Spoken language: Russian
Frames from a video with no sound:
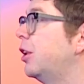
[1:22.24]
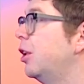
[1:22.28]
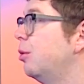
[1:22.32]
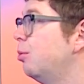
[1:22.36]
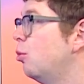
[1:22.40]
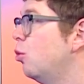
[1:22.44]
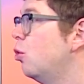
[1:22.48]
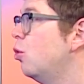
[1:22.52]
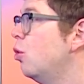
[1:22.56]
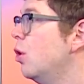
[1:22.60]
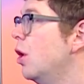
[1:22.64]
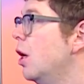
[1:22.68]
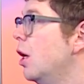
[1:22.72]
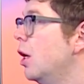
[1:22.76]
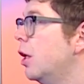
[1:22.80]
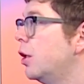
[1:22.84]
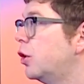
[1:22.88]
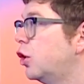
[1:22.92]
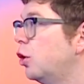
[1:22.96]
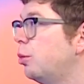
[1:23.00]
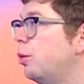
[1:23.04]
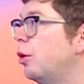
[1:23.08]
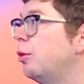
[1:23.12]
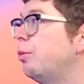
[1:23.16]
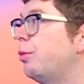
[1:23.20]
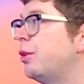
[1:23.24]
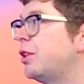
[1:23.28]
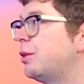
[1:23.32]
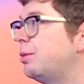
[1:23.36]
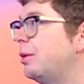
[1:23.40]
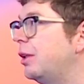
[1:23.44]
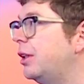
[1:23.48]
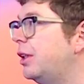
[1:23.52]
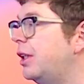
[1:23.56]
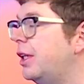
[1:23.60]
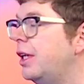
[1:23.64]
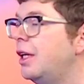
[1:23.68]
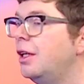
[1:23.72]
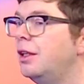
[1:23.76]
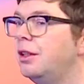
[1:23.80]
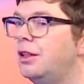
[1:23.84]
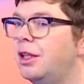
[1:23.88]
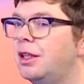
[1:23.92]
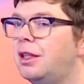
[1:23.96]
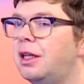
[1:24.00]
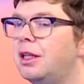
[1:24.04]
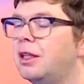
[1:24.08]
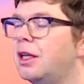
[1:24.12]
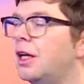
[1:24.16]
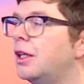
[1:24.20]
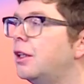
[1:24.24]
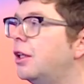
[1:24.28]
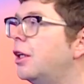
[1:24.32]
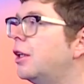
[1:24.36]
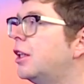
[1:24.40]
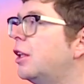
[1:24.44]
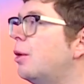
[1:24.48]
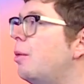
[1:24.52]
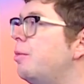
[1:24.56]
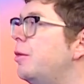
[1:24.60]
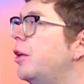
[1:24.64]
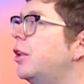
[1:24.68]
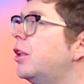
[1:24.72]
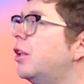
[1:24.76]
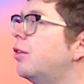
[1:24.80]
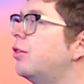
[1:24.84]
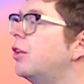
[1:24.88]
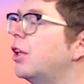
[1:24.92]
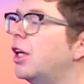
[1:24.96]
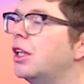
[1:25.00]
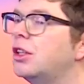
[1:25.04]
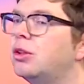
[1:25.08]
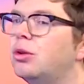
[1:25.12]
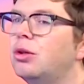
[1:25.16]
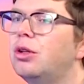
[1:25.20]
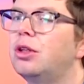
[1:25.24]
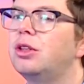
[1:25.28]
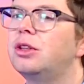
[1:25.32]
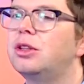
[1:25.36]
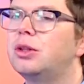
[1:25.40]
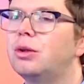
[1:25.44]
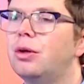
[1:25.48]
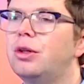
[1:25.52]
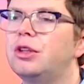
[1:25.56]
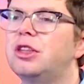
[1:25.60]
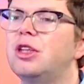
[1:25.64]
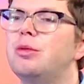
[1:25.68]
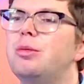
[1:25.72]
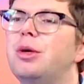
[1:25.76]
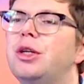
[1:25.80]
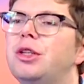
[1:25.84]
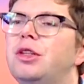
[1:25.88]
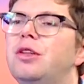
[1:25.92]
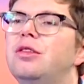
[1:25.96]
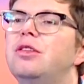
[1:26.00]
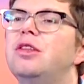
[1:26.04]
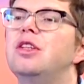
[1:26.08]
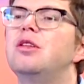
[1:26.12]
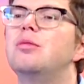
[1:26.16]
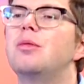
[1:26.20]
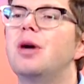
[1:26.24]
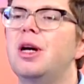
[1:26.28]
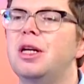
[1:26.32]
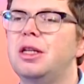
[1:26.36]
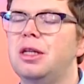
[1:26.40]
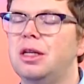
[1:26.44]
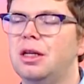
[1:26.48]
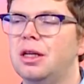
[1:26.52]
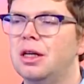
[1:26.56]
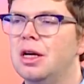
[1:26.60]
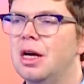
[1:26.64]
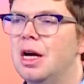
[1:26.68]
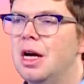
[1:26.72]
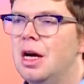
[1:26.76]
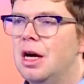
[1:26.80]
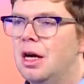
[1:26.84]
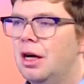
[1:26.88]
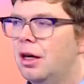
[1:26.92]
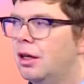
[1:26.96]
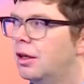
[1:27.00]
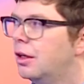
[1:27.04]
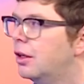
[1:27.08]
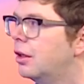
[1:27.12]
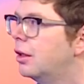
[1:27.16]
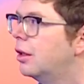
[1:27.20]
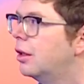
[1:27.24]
ему, чтобы он посмотрел, нет ли каких-то моментов, на которые стоит обратить внимание. На что